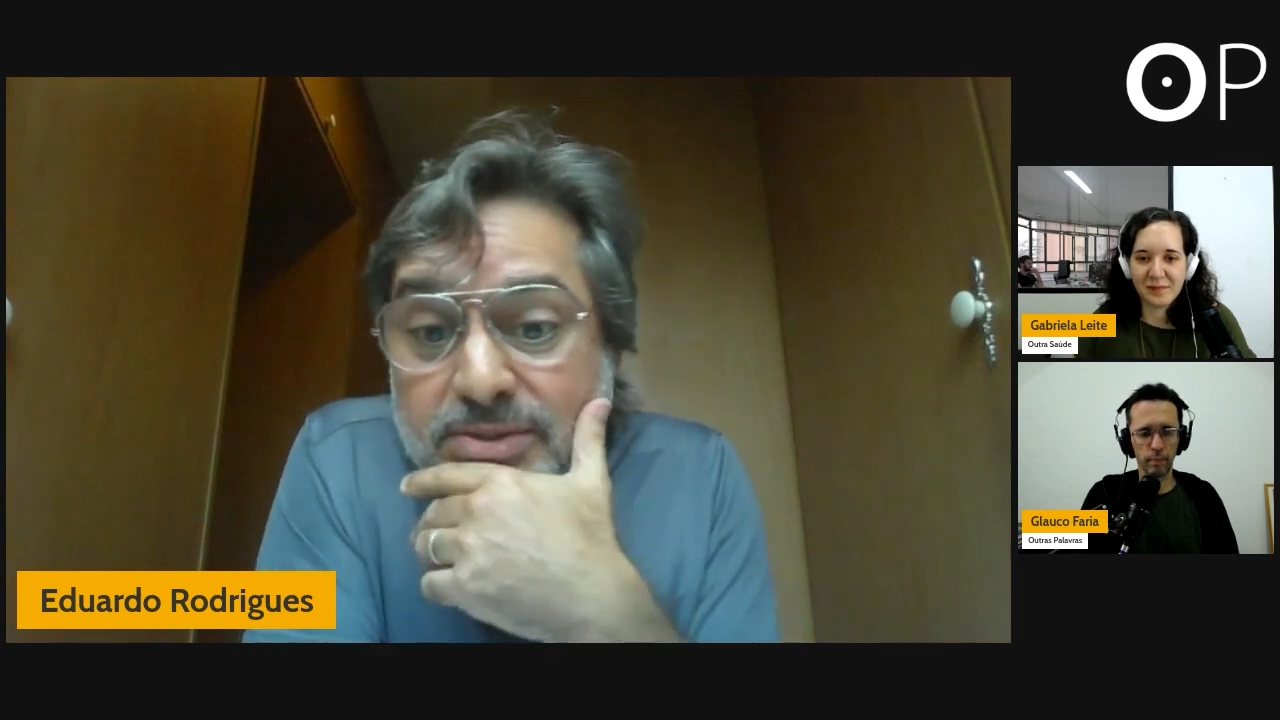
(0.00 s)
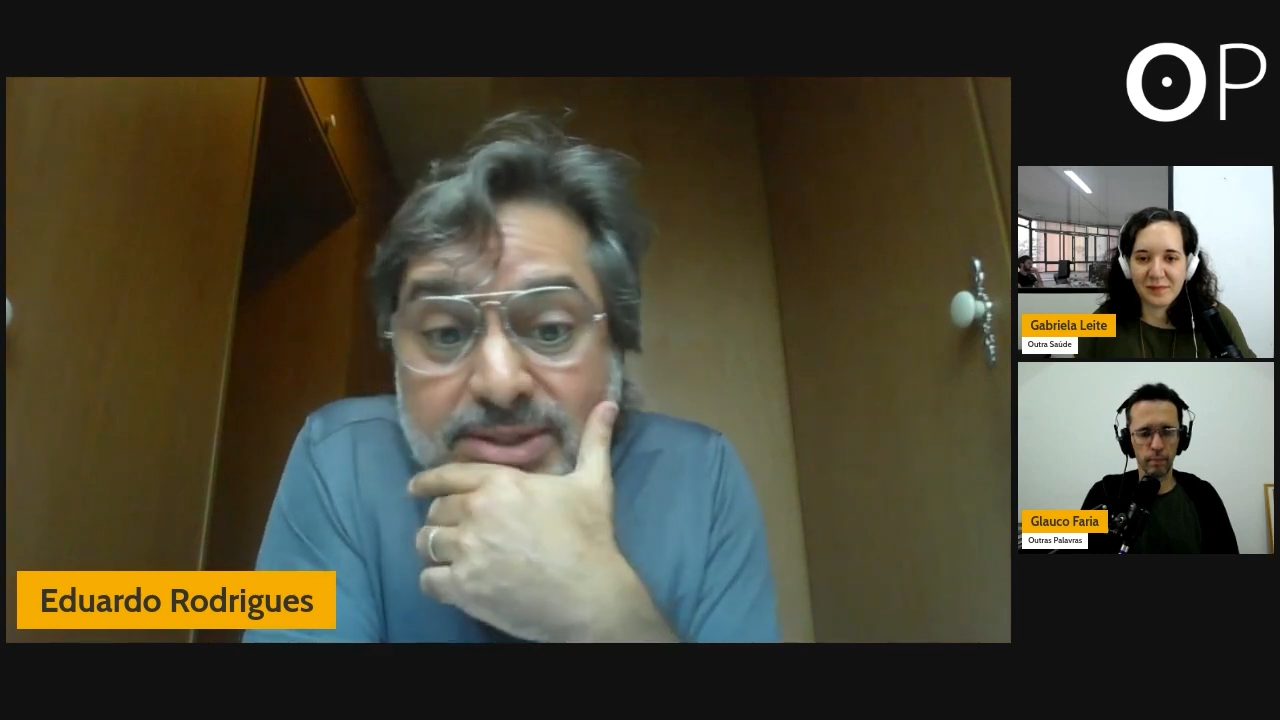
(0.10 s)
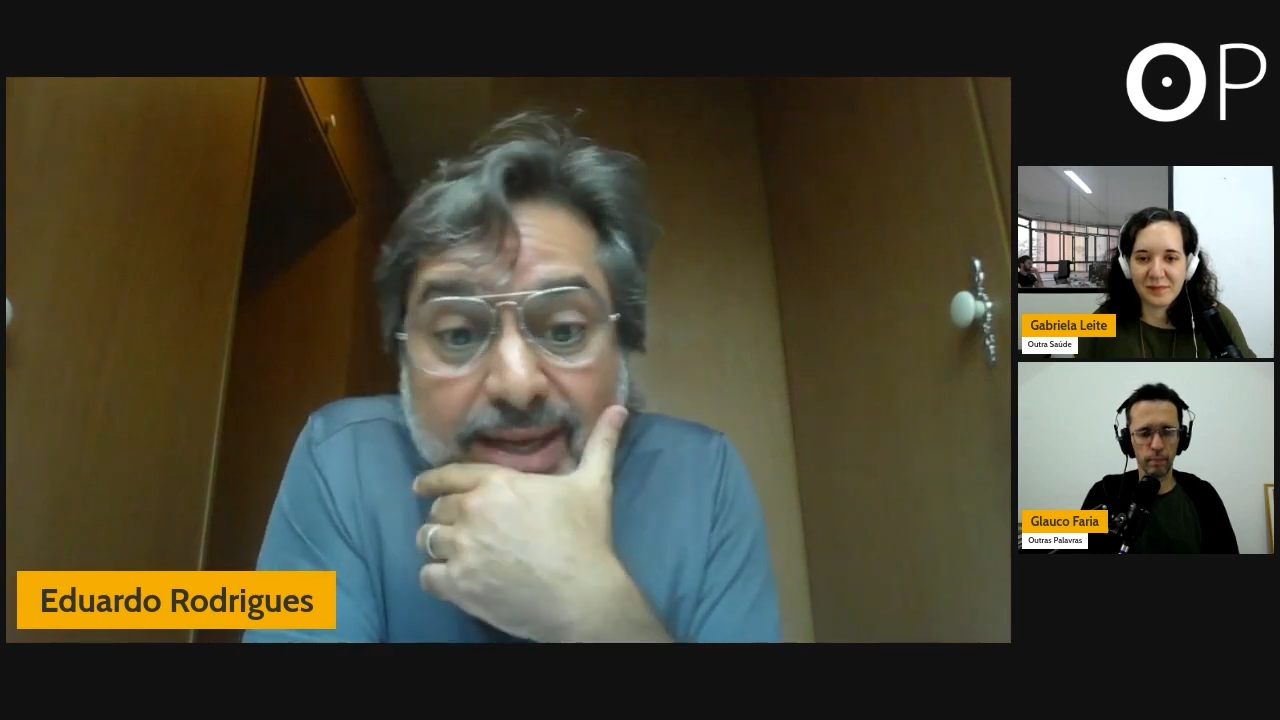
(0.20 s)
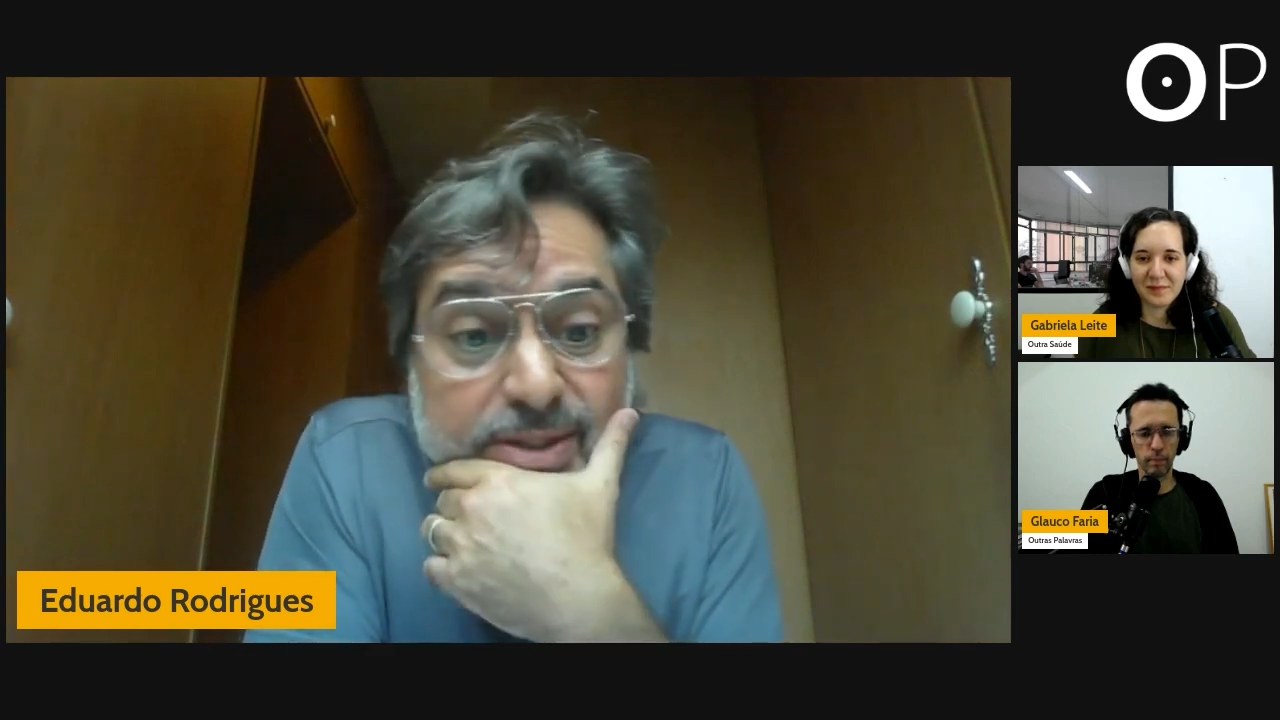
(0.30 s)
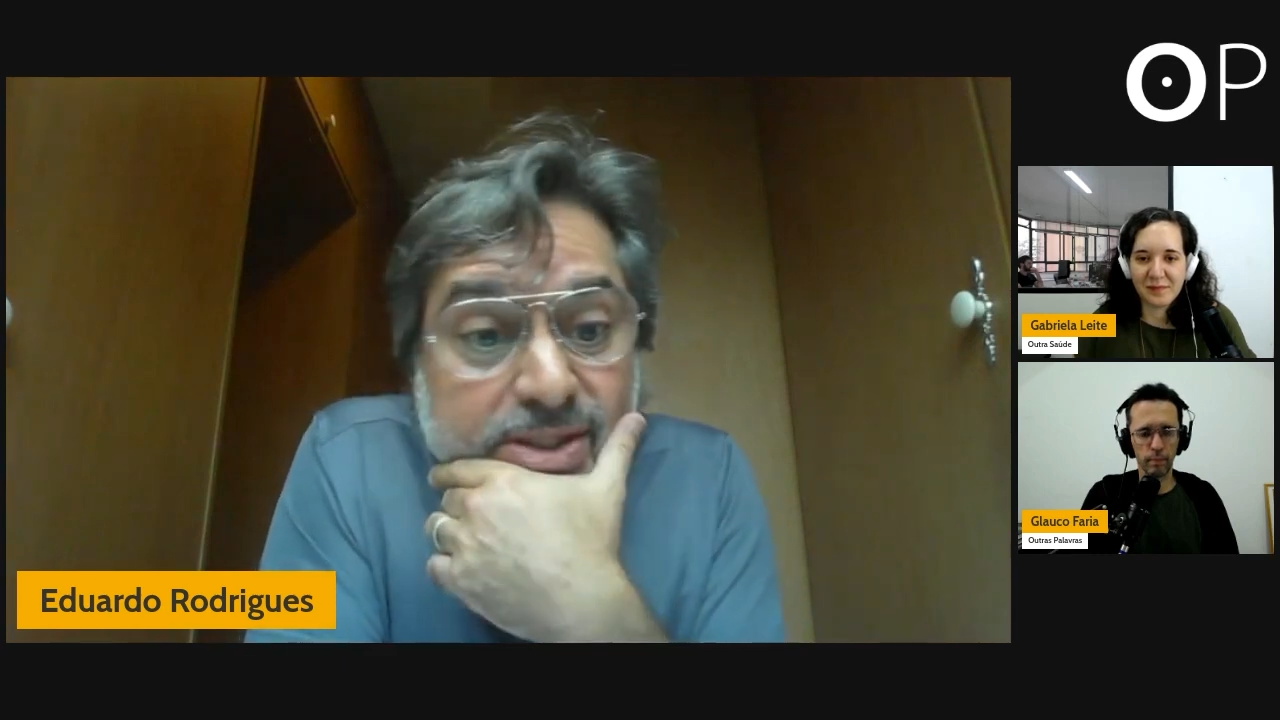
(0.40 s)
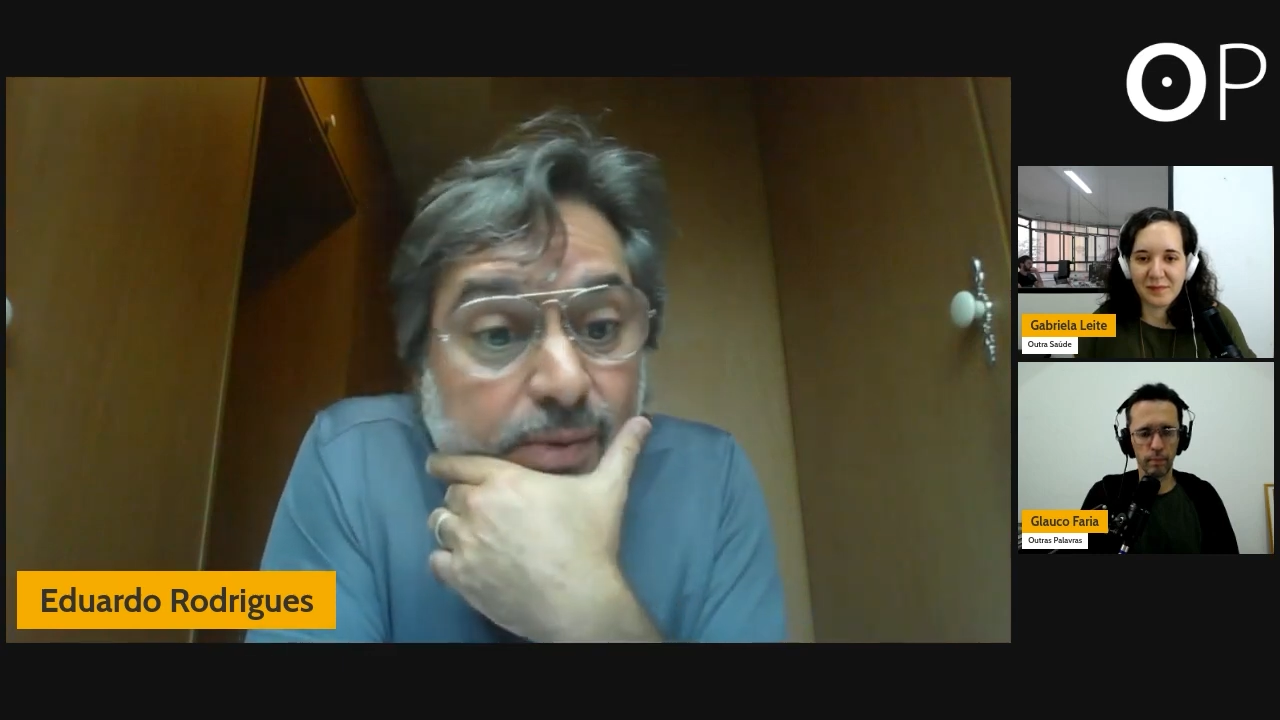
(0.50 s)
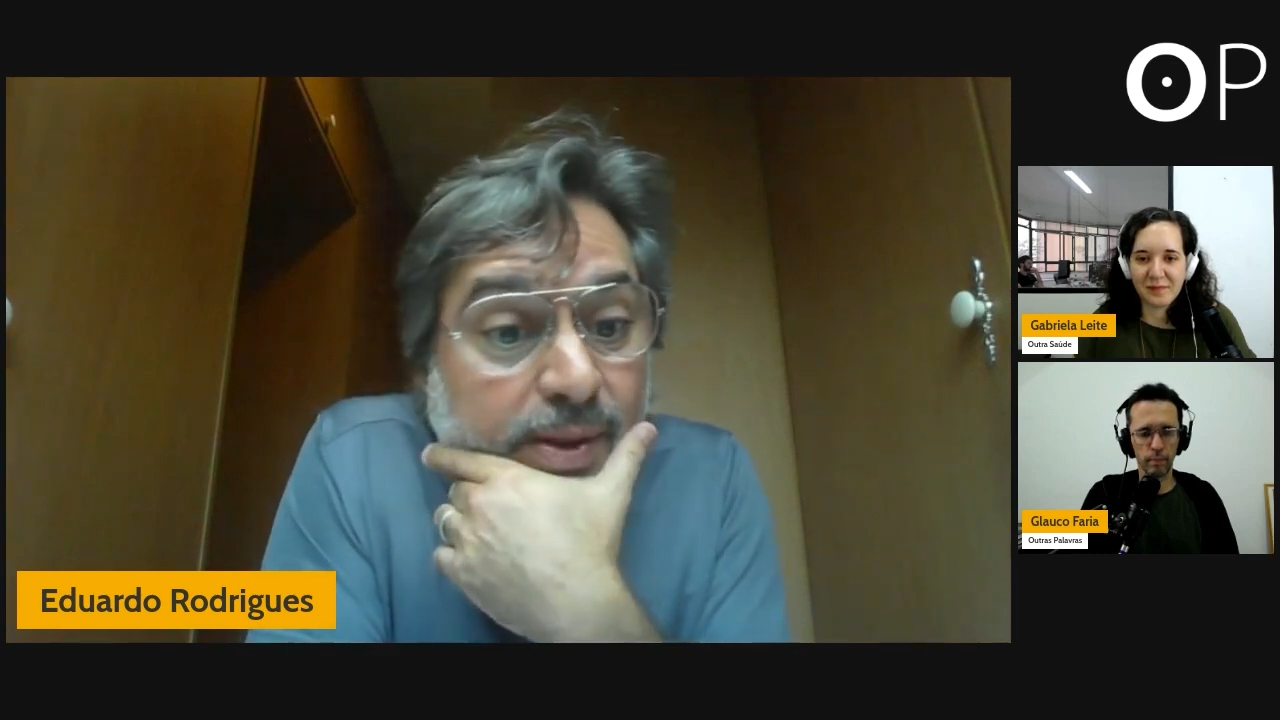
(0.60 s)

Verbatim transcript: os dados são